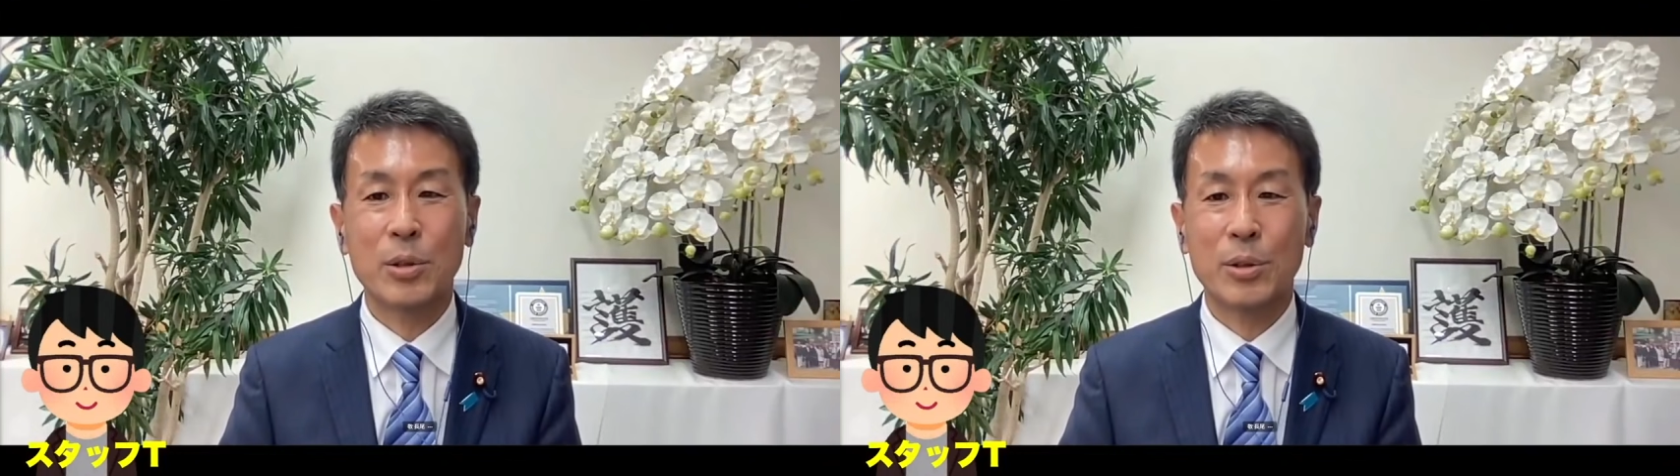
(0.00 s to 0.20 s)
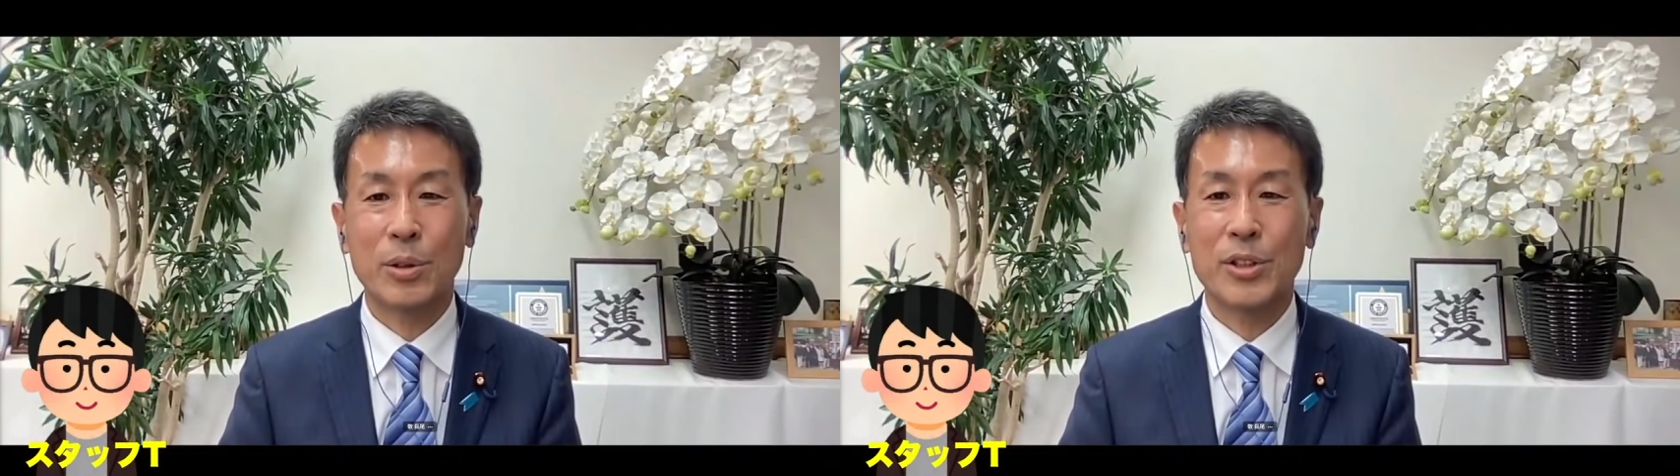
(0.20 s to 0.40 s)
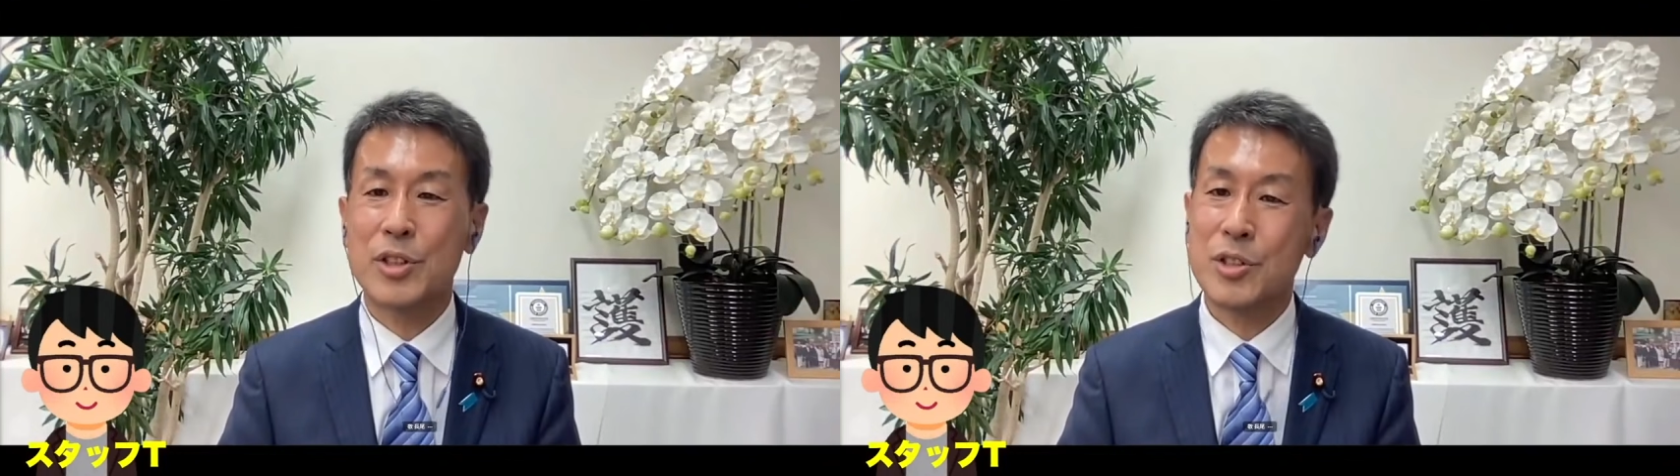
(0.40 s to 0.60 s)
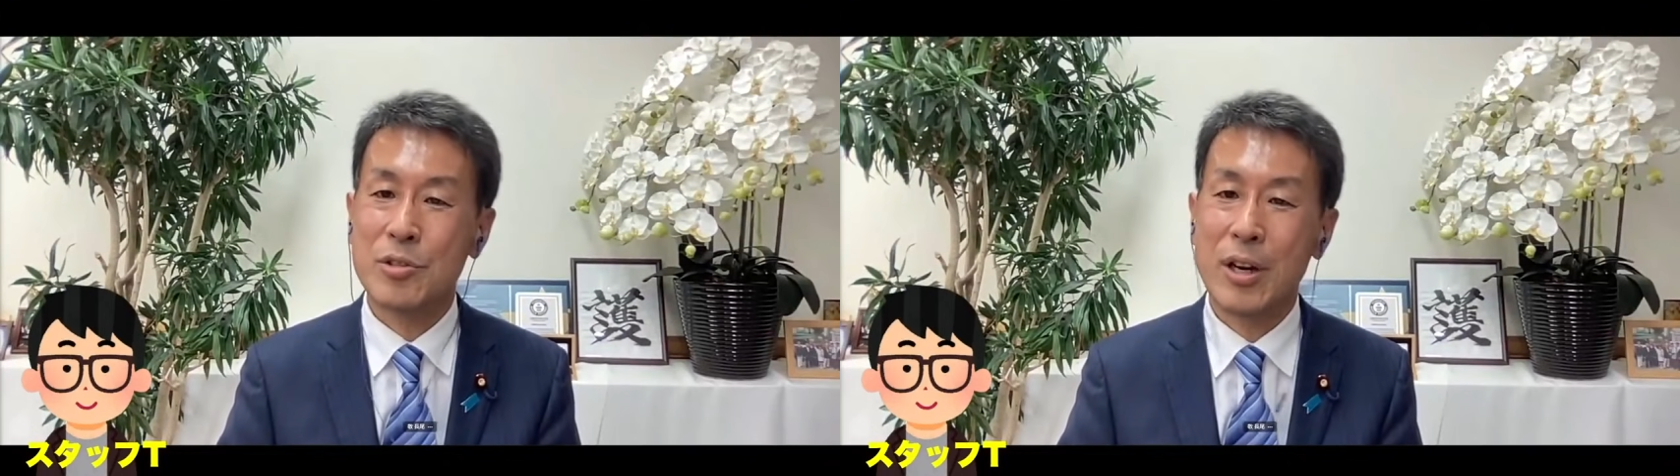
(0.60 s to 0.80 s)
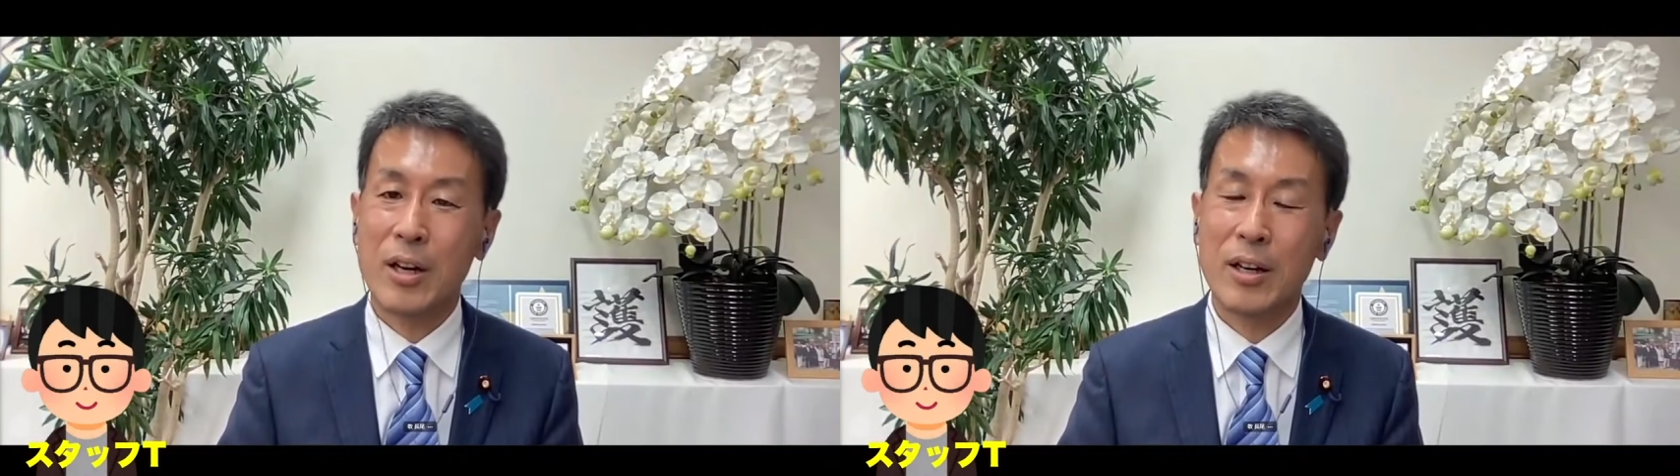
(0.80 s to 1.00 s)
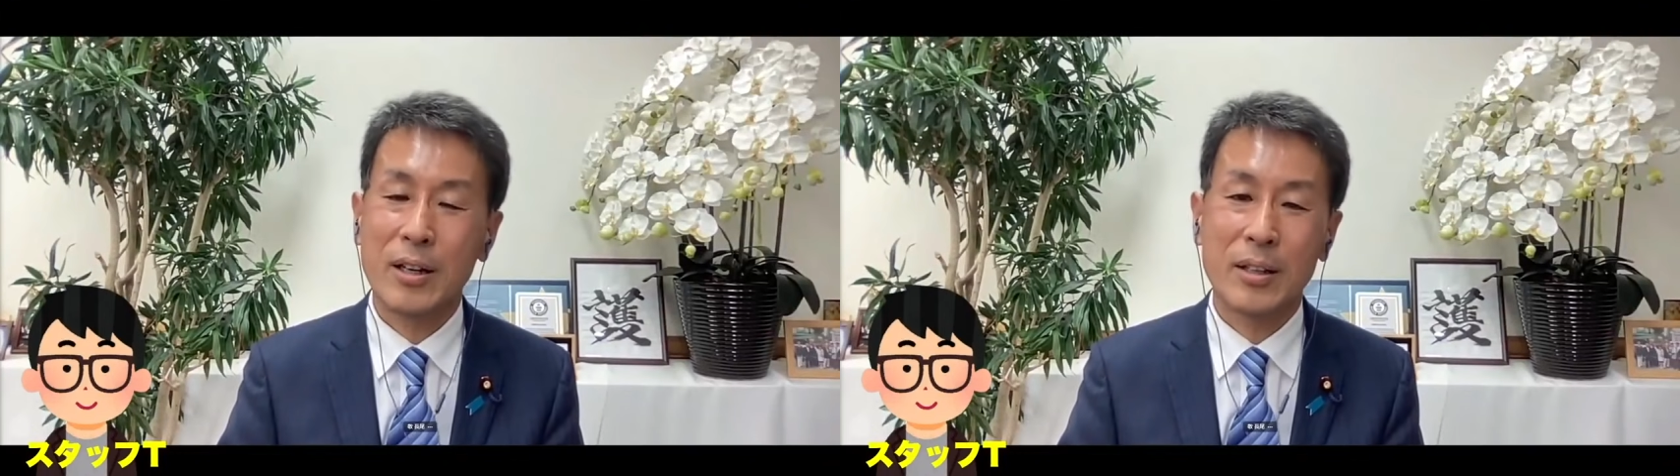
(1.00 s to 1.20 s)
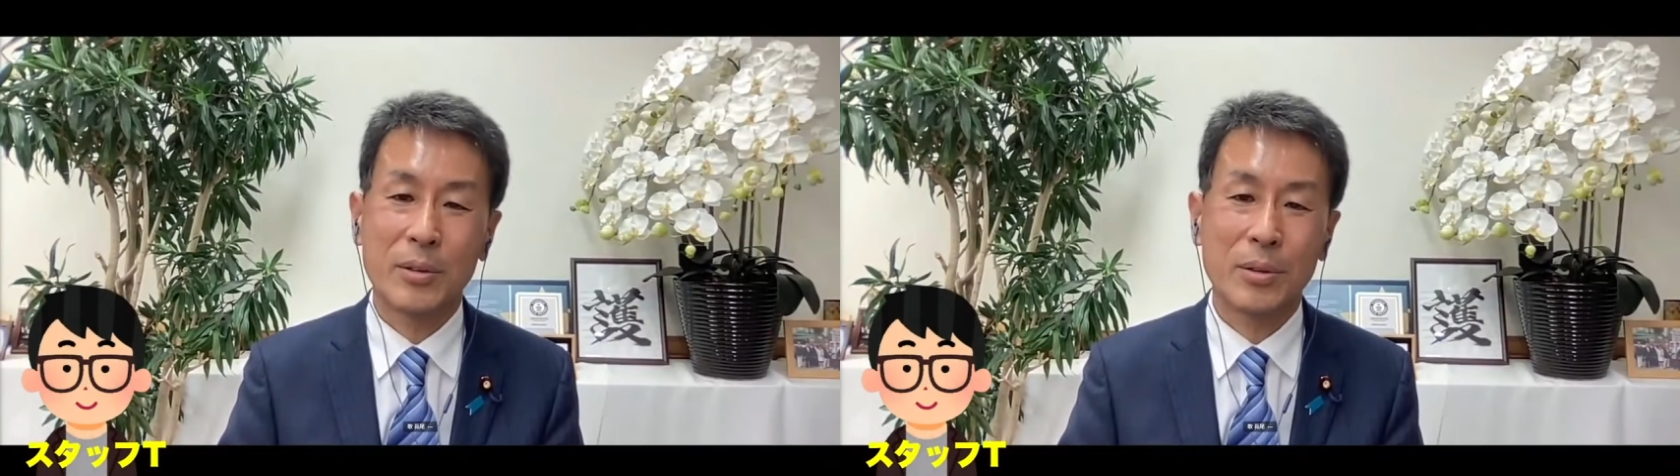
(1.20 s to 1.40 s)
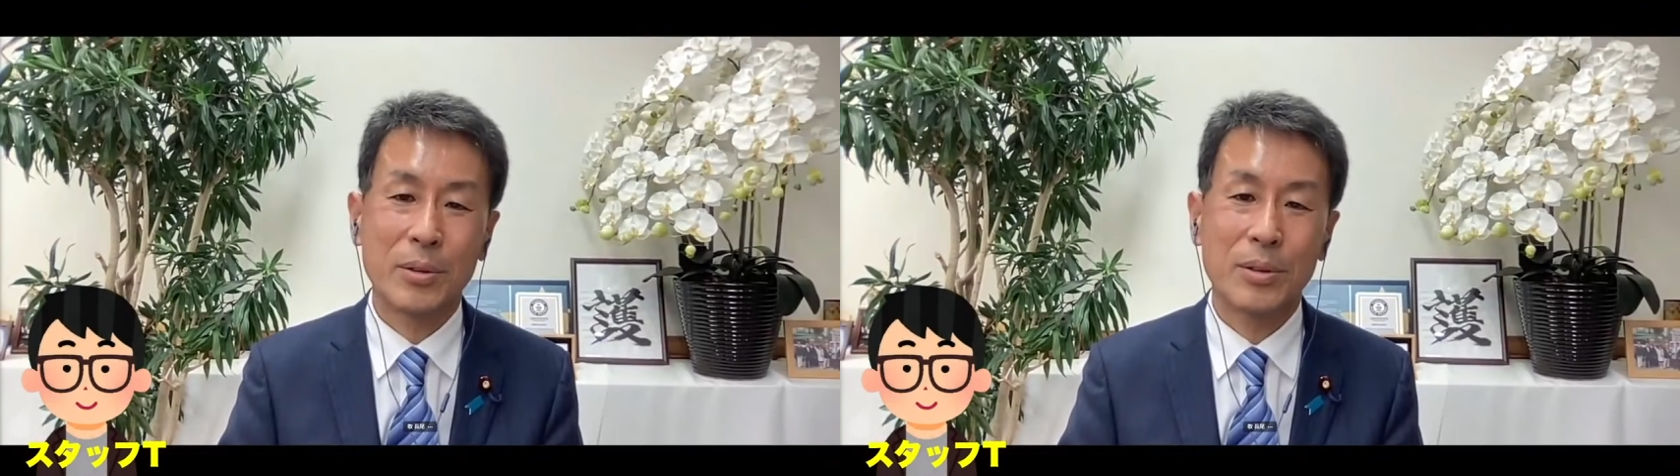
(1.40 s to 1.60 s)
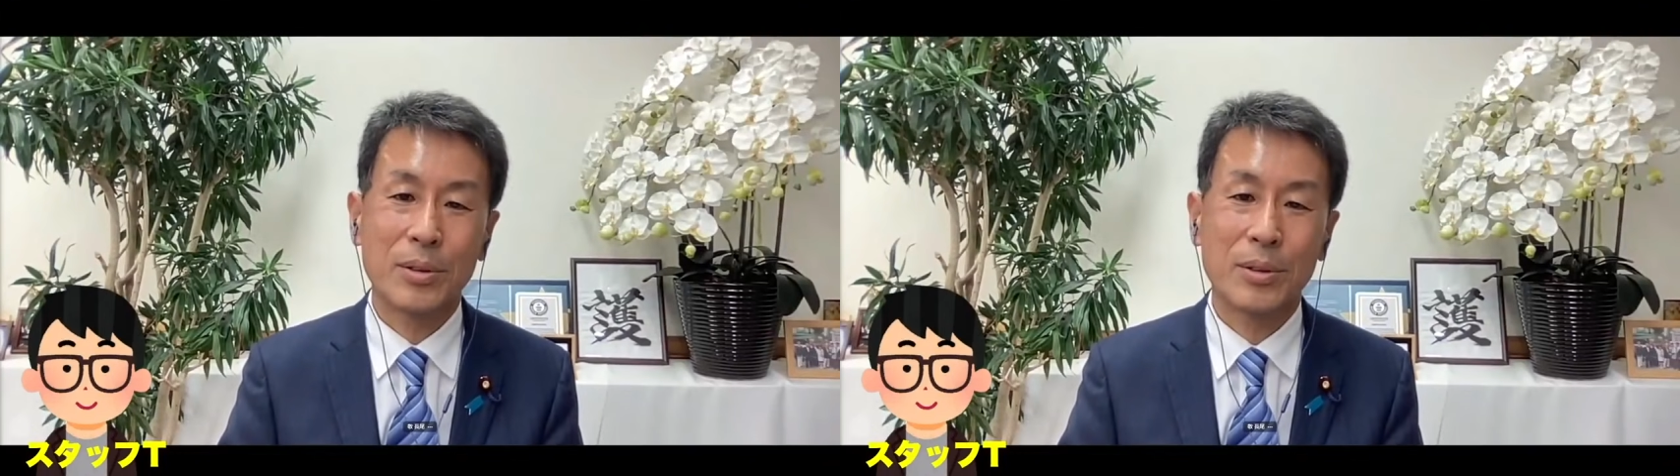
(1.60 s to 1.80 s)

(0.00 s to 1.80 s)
今日の一日はあの